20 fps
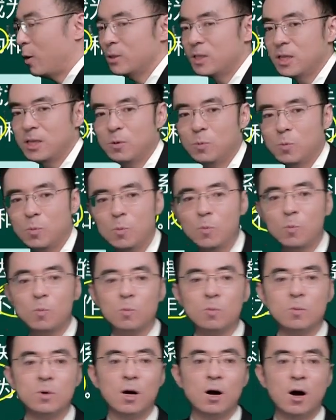标的
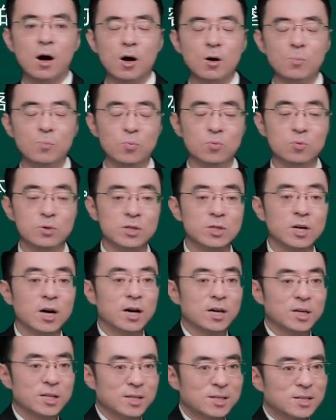物，而不是
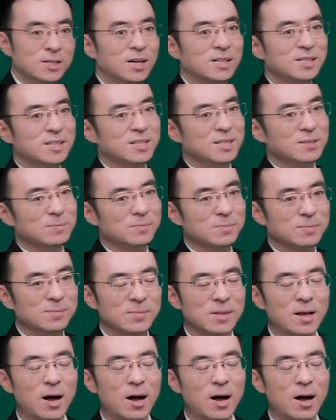客体。